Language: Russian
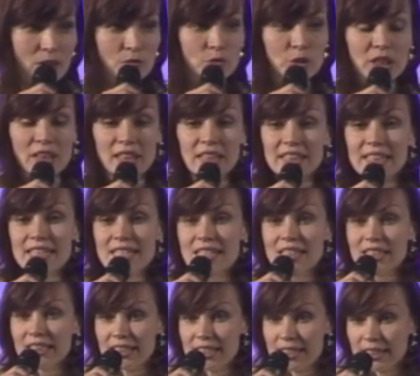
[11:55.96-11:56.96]
Вот
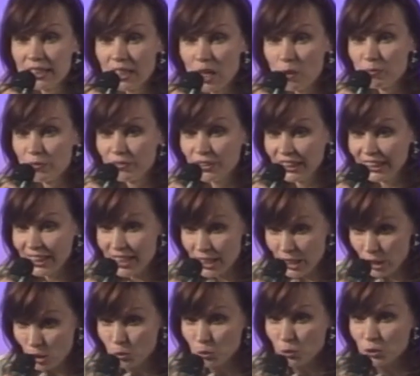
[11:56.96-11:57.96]
если есть раб, ведь
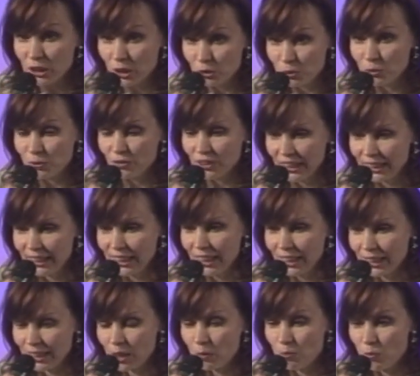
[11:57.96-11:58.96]
есть и кто-то, кто
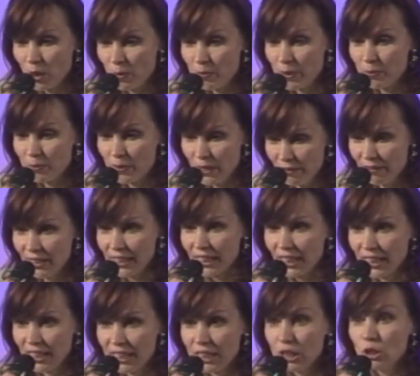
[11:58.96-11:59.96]
владеет рабами,
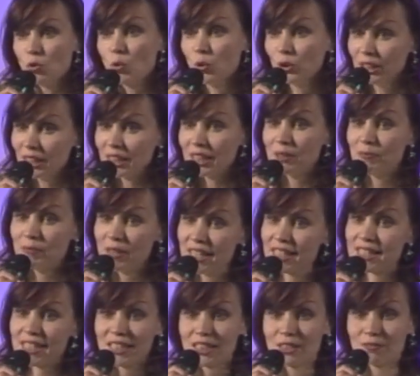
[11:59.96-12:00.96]
правильно? И он
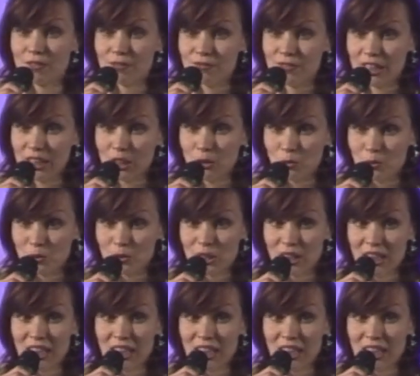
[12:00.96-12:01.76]
имеет с этого выгоду.